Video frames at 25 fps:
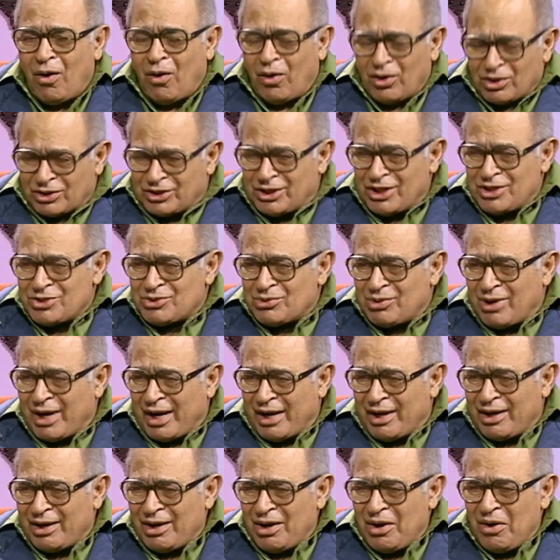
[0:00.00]
औरतें जो
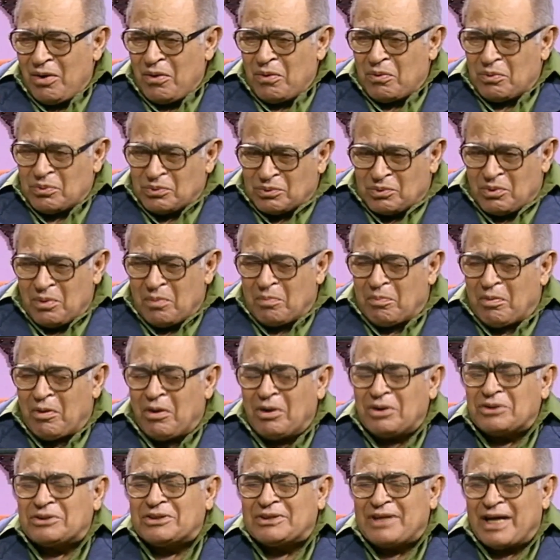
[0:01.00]
हैं उनको
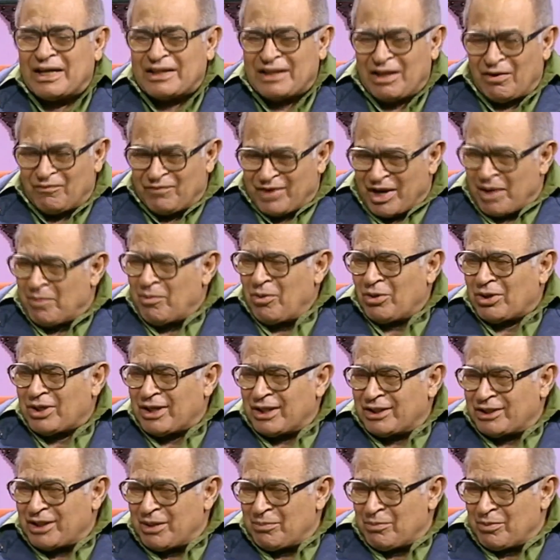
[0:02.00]
बहुत ज़्यादा वहमों
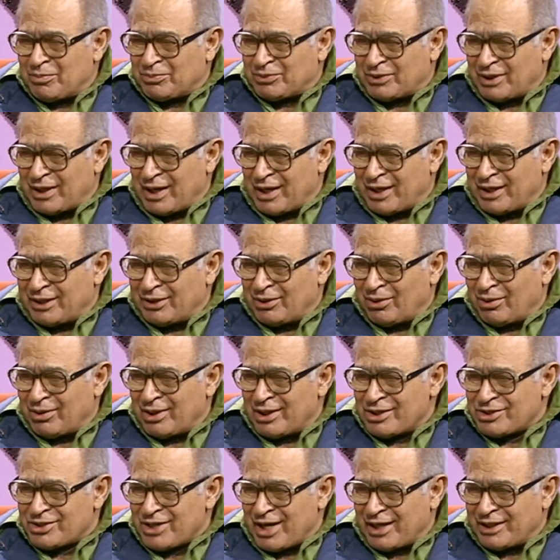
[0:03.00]
के अंदर मुबतला नहीं
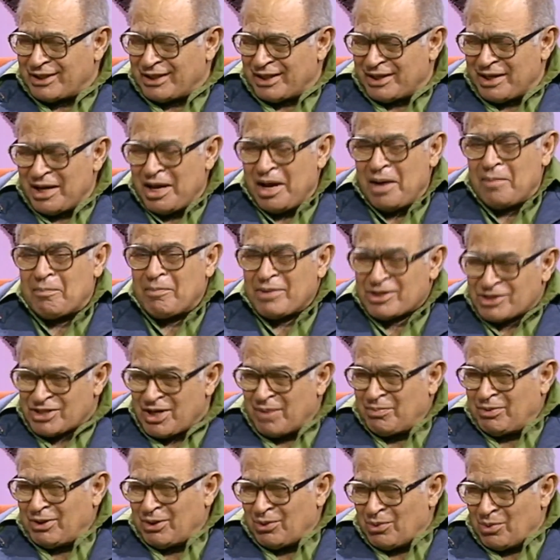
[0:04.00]
होना चाहिए
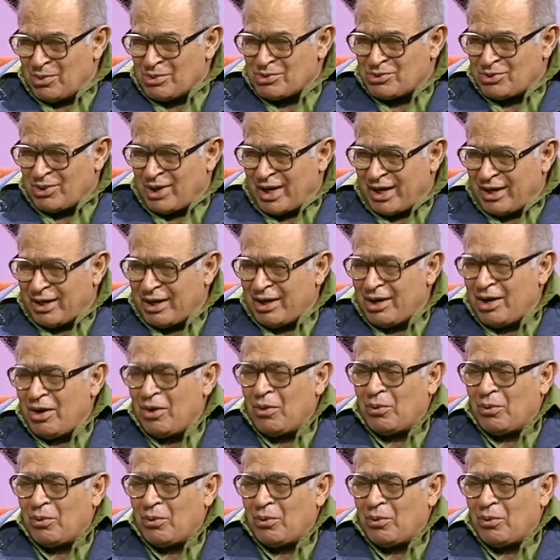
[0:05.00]
मजहबी लोग जो हैं